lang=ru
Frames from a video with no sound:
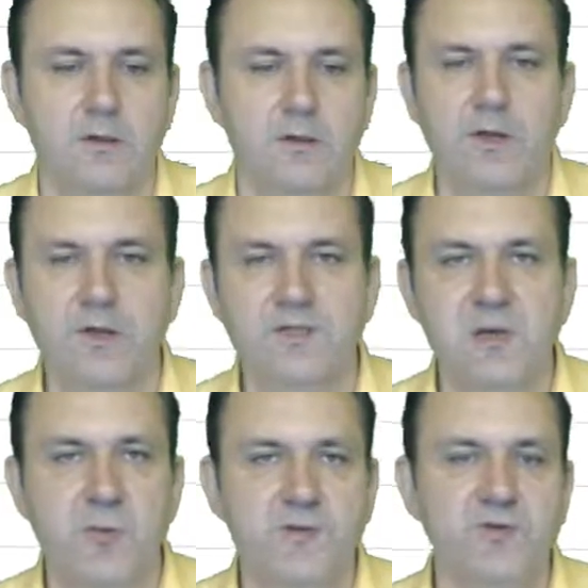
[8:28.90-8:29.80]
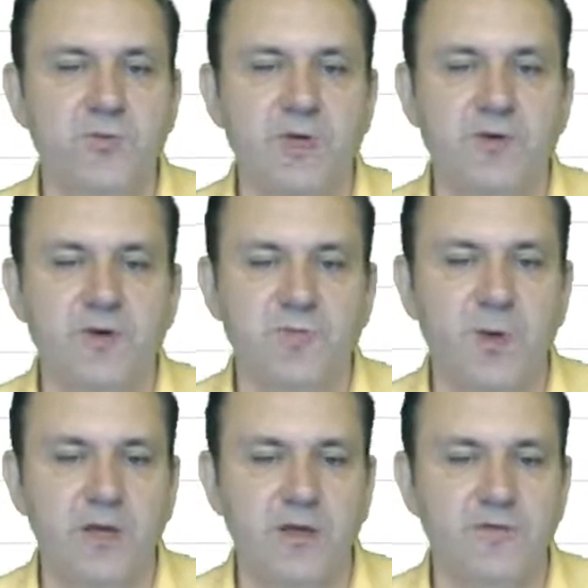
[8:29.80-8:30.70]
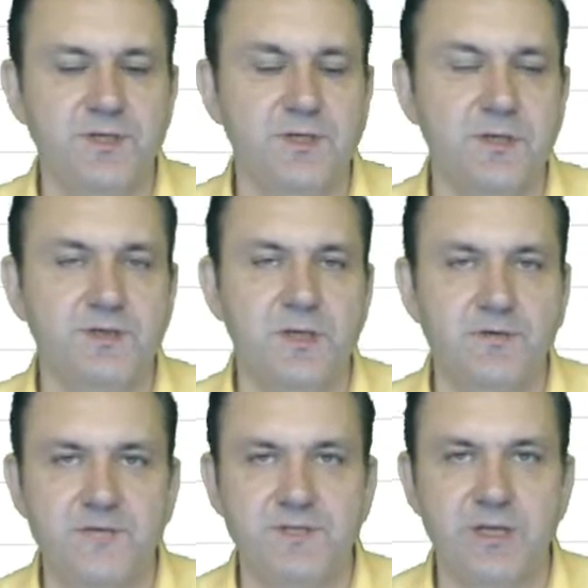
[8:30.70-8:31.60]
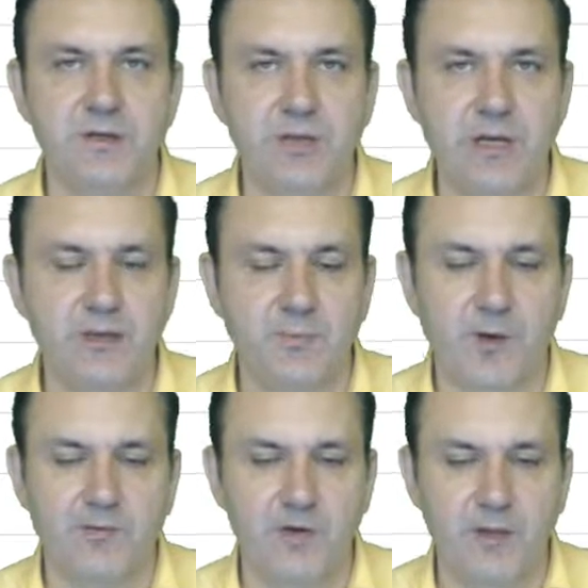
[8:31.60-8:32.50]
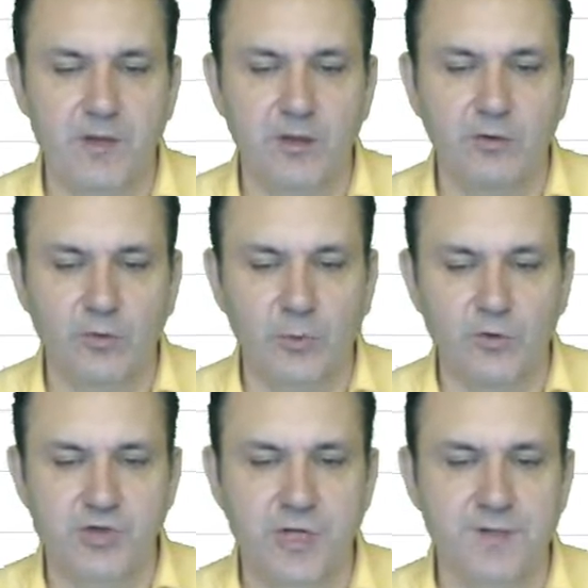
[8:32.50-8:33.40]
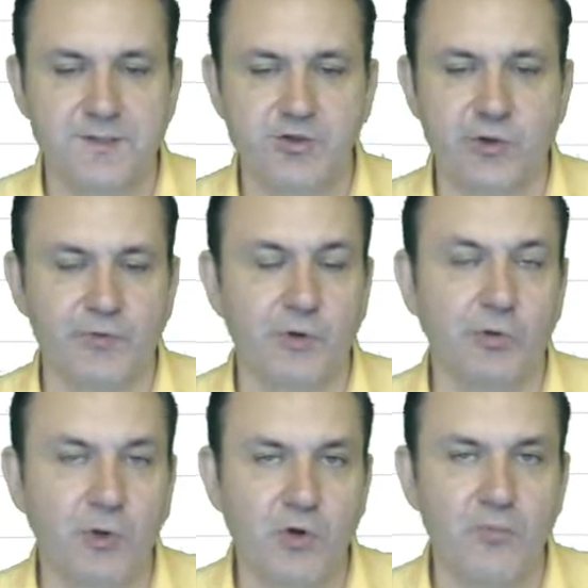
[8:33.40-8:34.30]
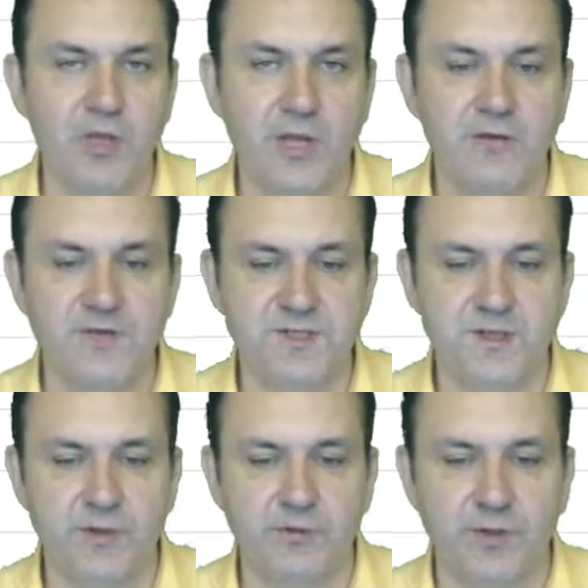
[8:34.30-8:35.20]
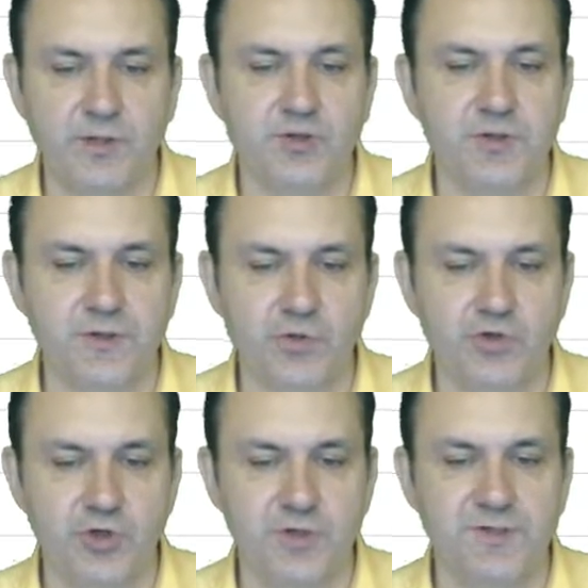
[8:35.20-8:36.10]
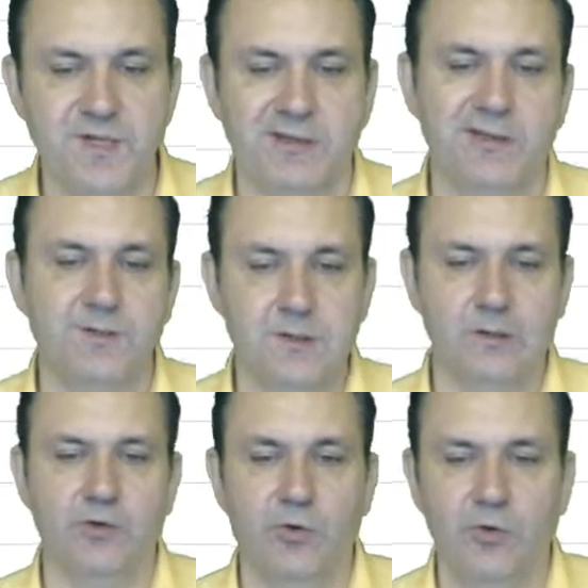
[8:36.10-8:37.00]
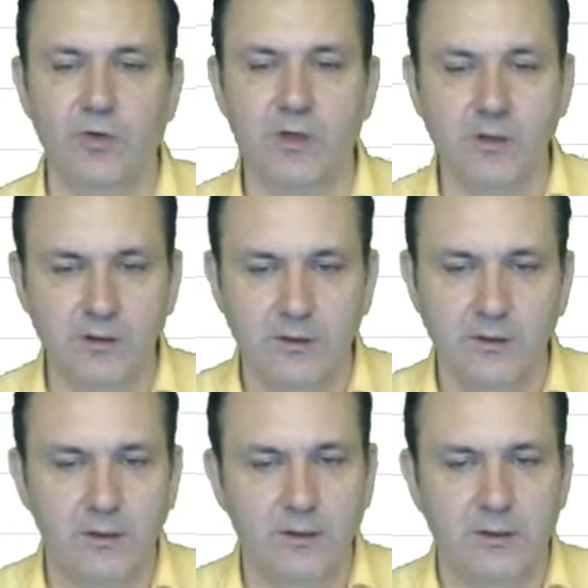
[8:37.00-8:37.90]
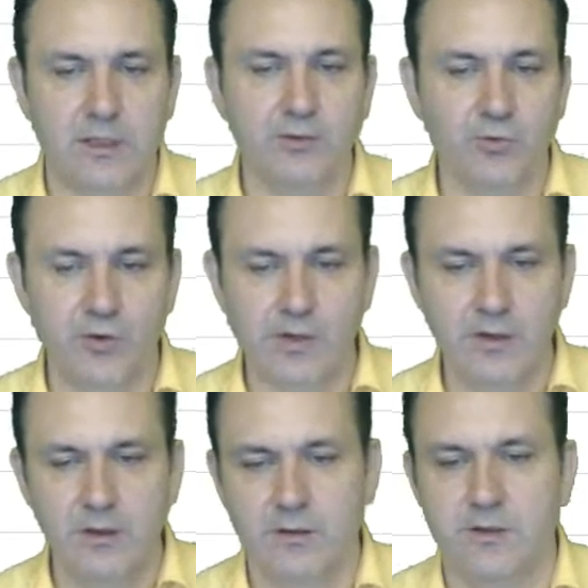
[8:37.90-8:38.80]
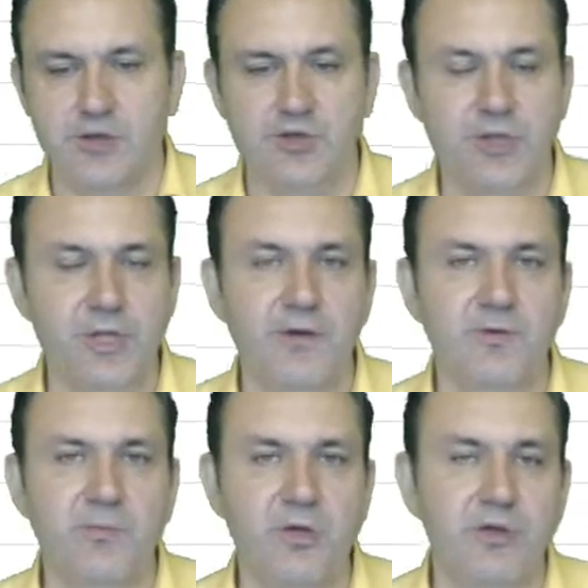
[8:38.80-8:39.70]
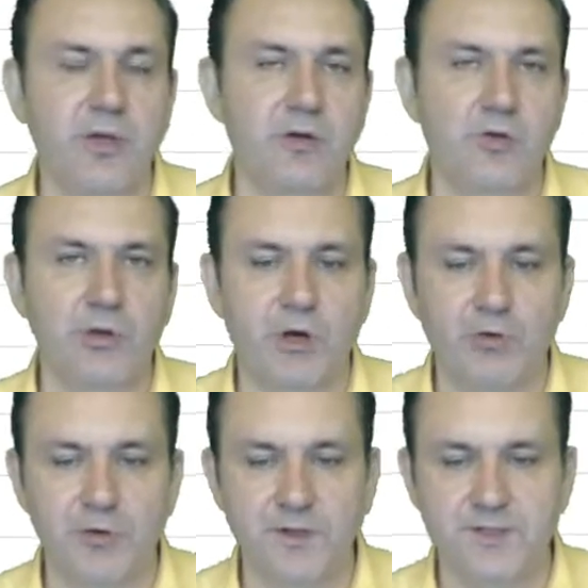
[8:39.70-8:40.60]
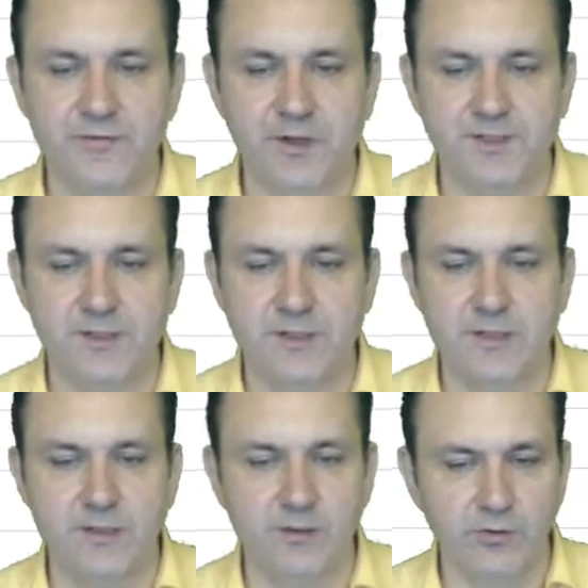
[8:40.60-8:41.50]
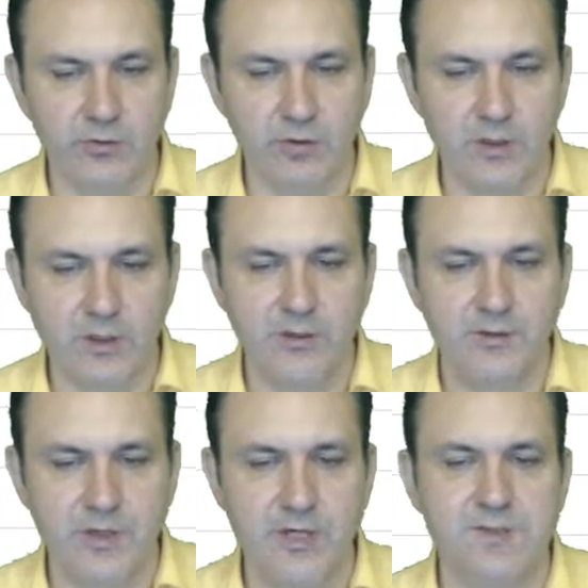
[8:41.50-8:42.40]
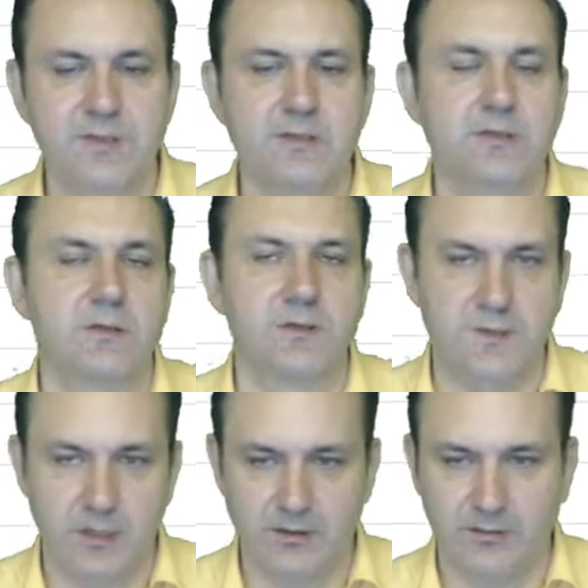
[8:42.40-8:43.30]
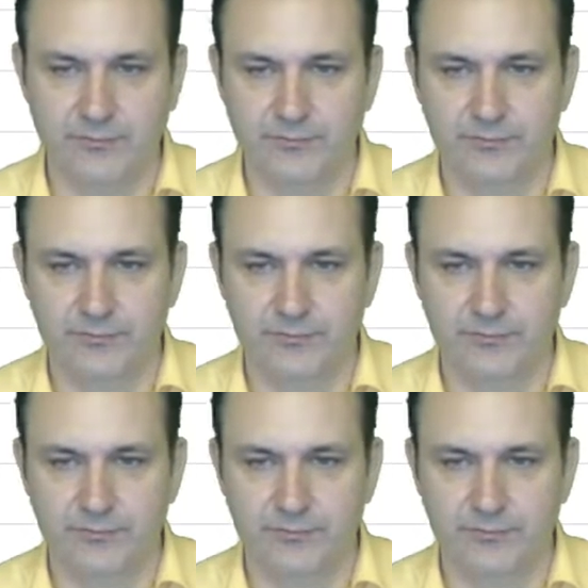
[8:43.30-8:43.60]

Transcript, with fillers: И если просуммировать мои инвестиции во все три направления, то получается, что в итоге у меня инвестировано 661 доллар, который ежедневно мне дает доходность 21 доллар 30 центов.